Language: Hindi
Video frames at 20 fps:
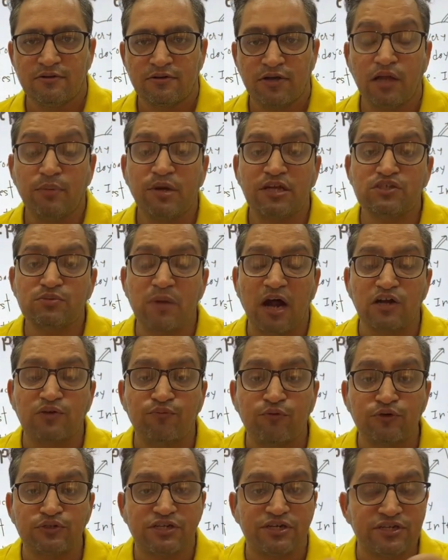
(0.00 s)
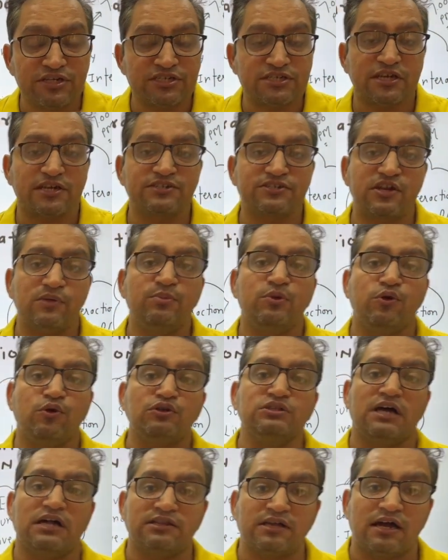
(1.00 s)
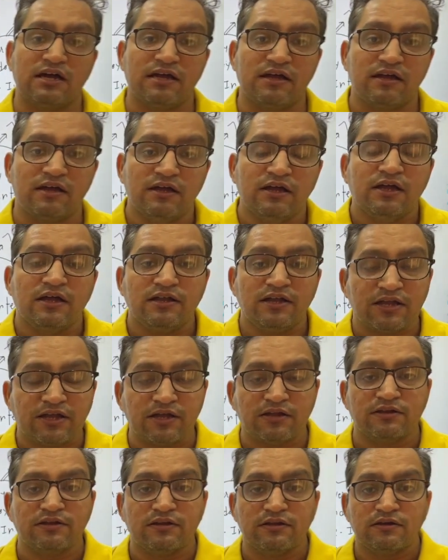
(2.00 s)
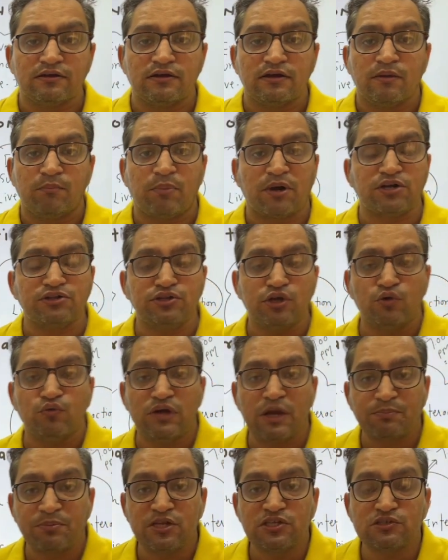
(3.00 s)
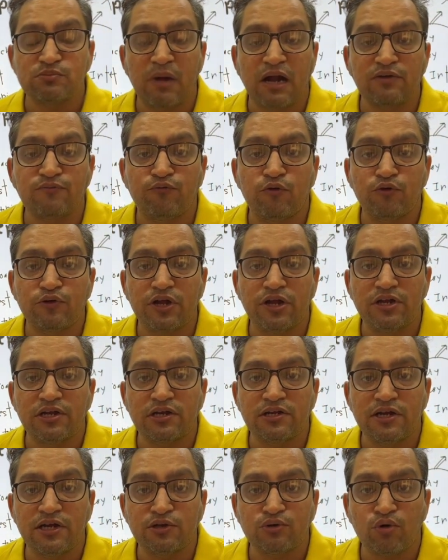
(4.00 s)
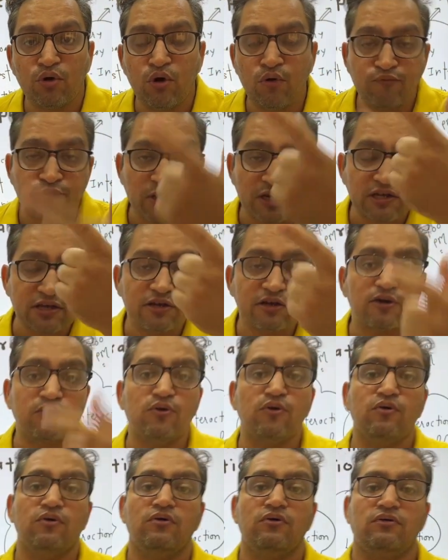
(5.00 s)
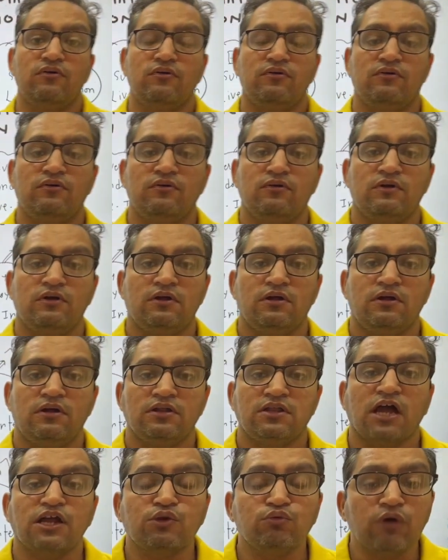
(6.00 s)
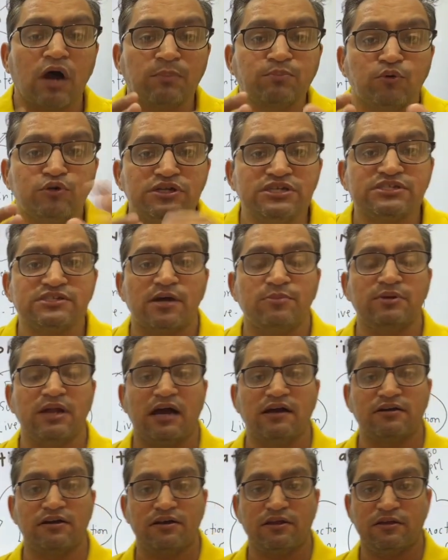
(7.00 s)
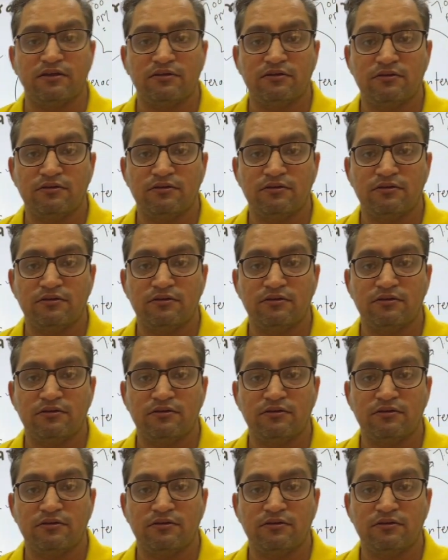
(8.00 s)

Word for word: कई बार स्मार्टफोन से डिस्ट्रैक्शन भी हो जाता है लेकिन पढ़ते हुए अपने स्मार्टफोन के इंटरनेट को ऑफ करके रखो ताकि वो आपको डिस्टर्ब ना करे